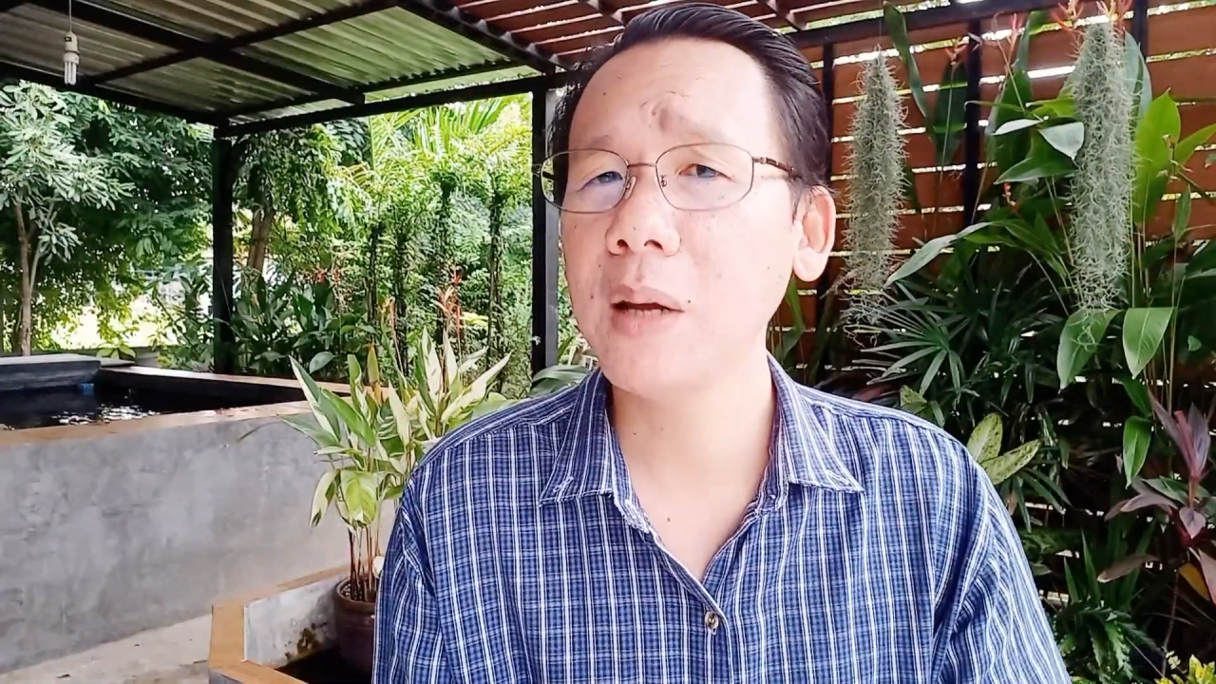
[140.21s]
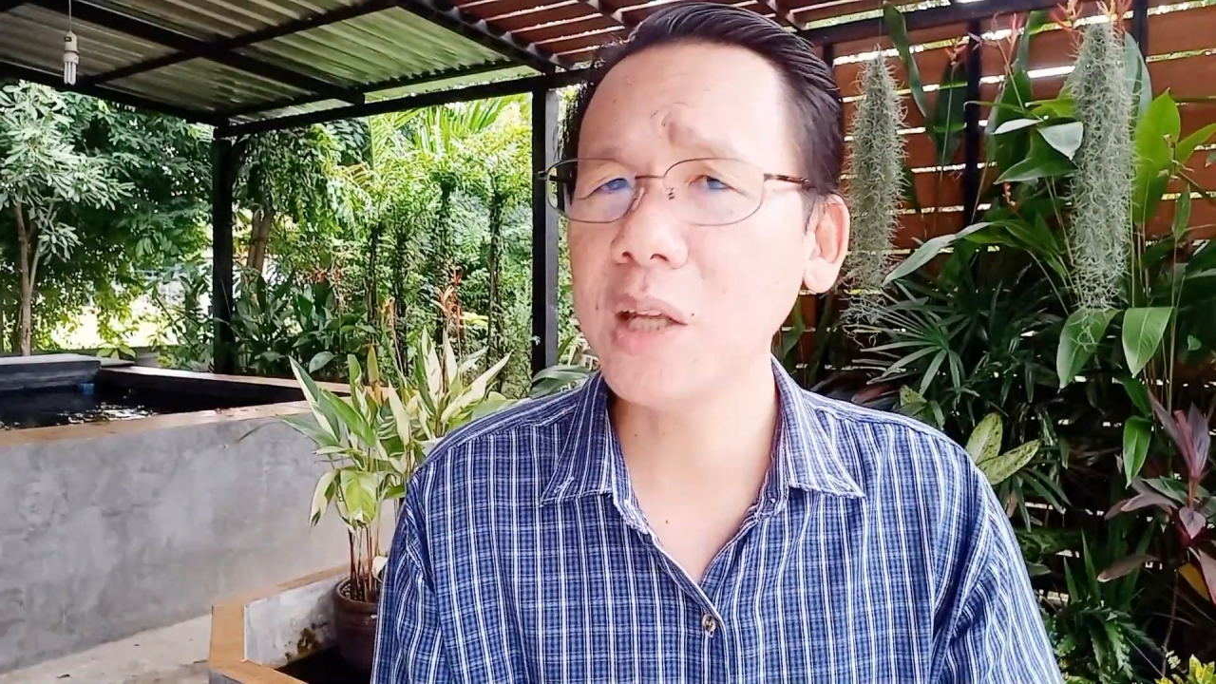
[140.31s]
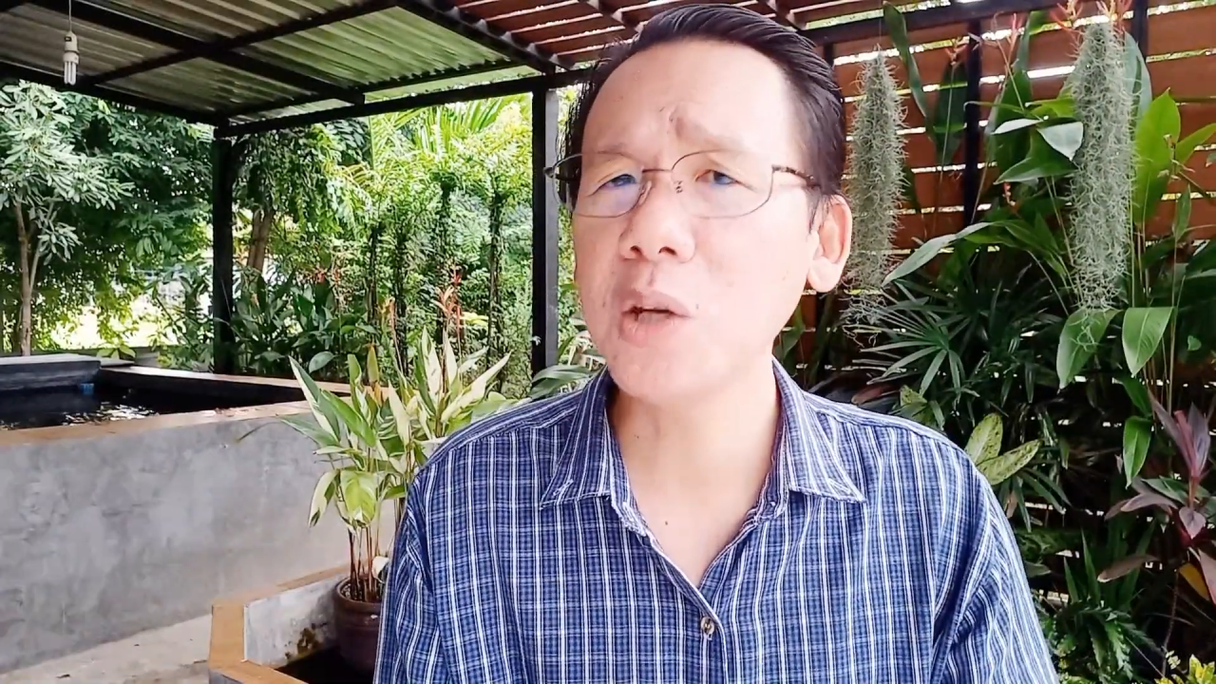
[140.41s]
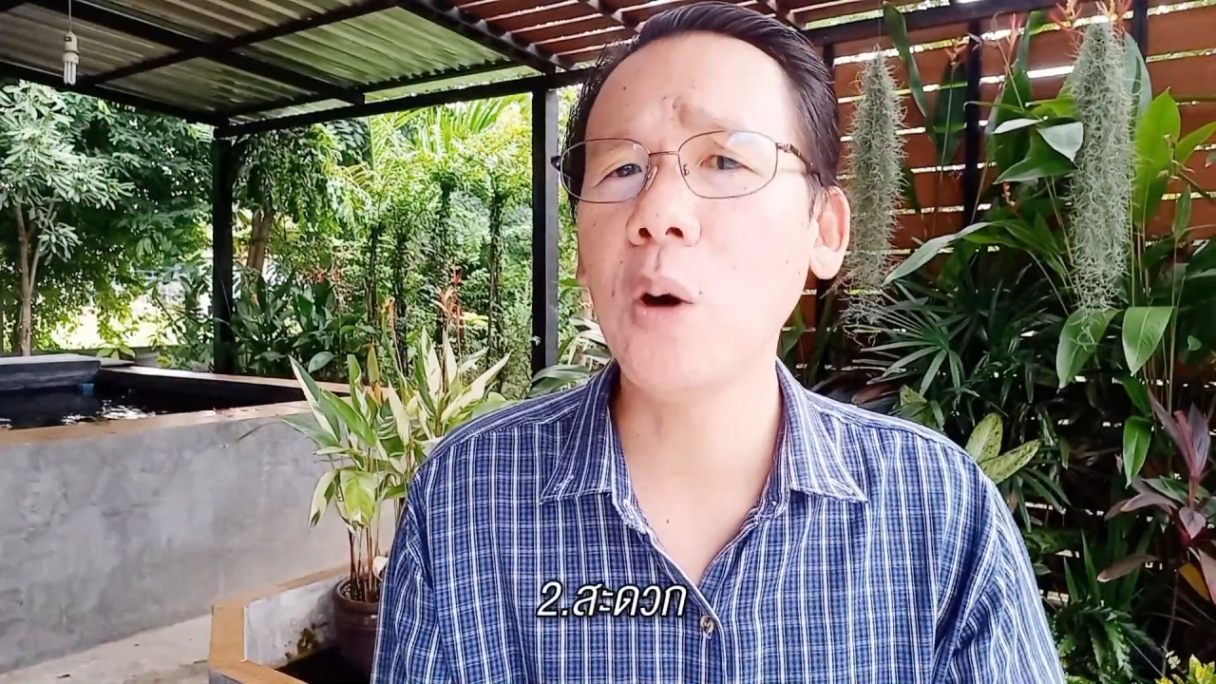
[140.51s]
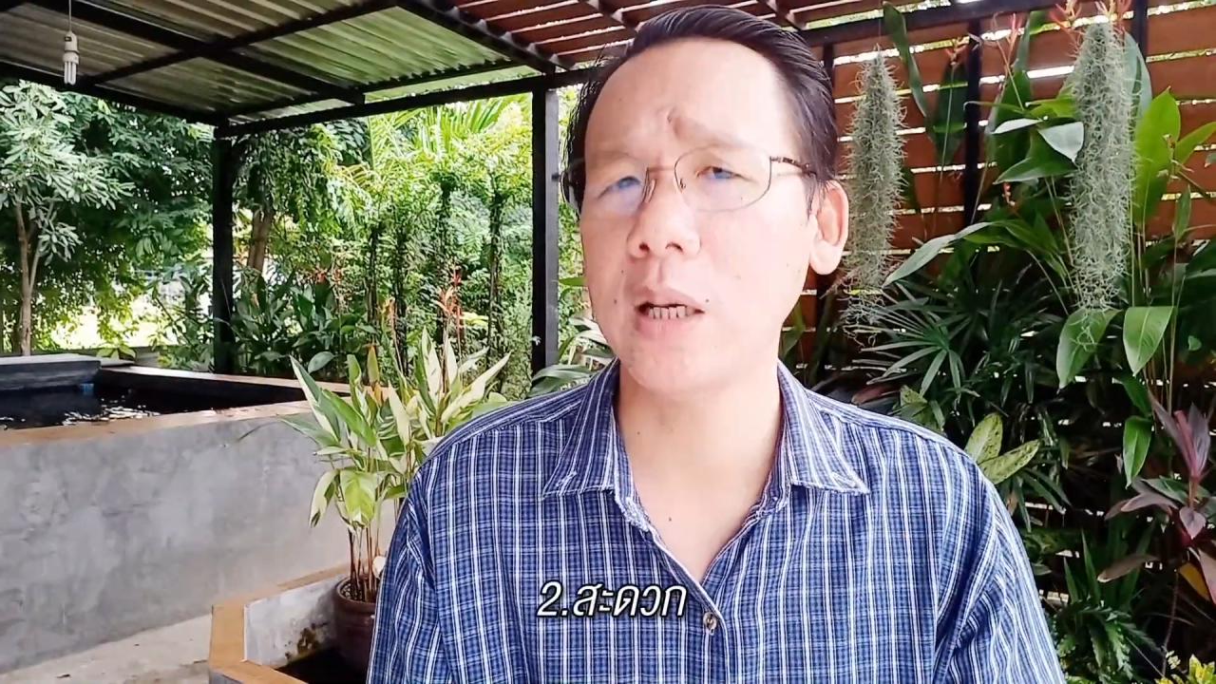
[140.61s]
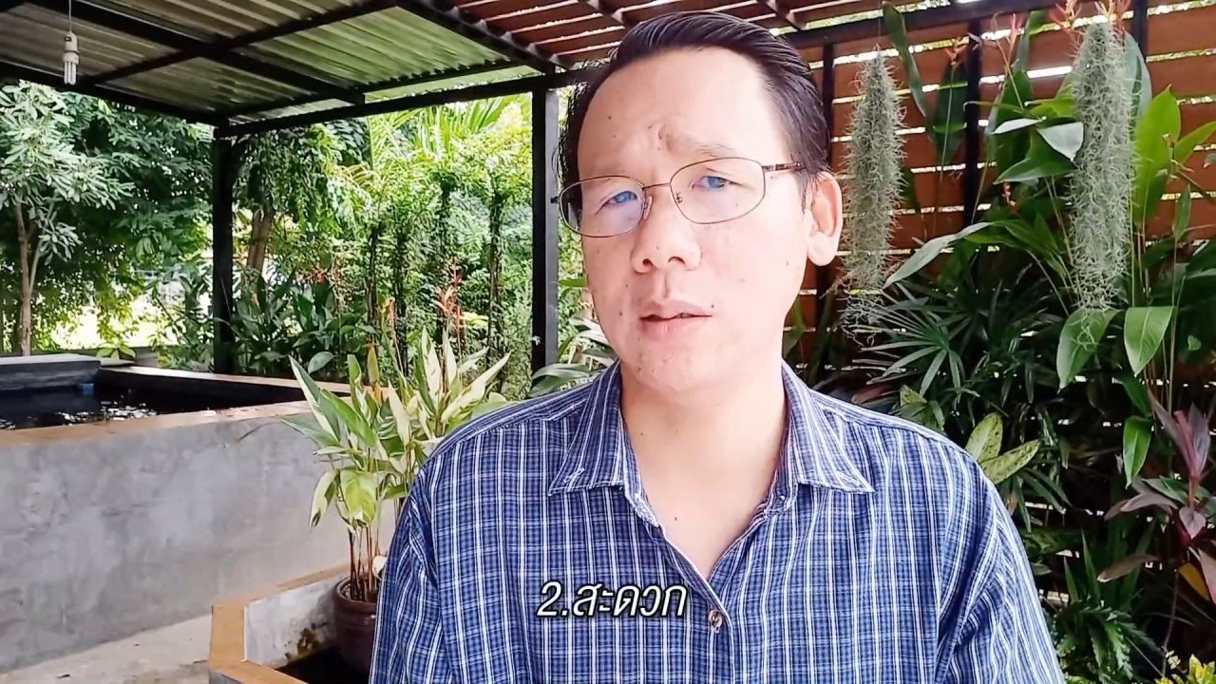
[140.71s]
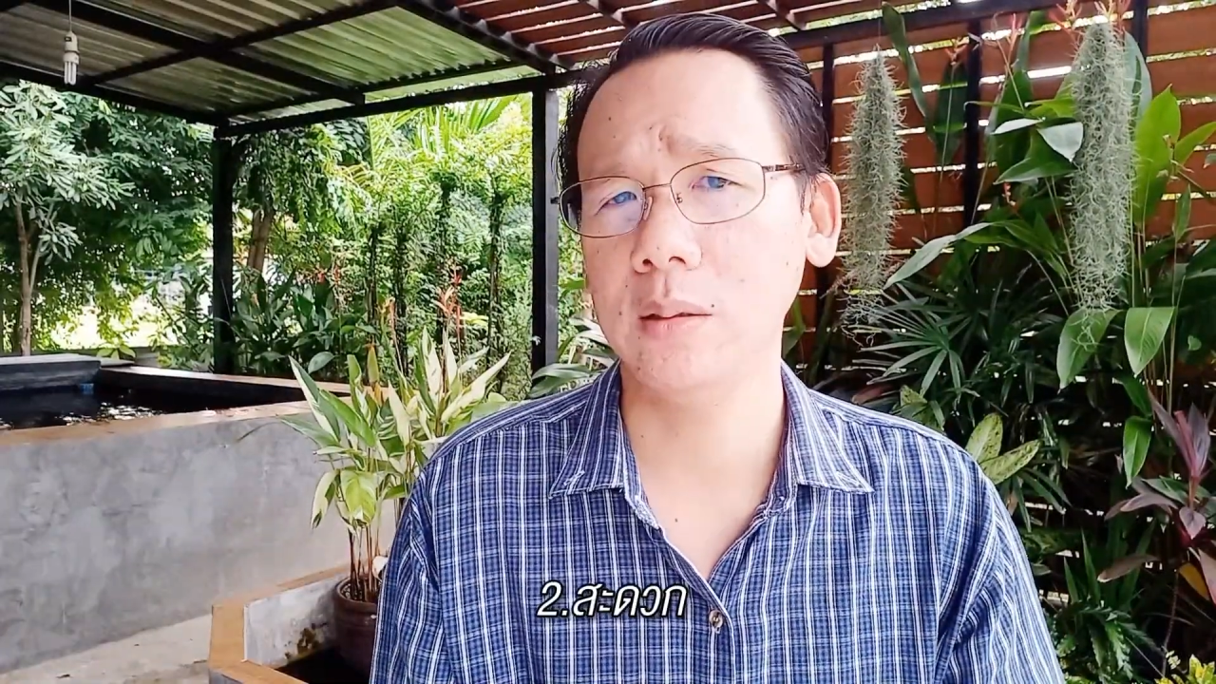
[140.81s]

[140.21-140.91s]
มันสะดวก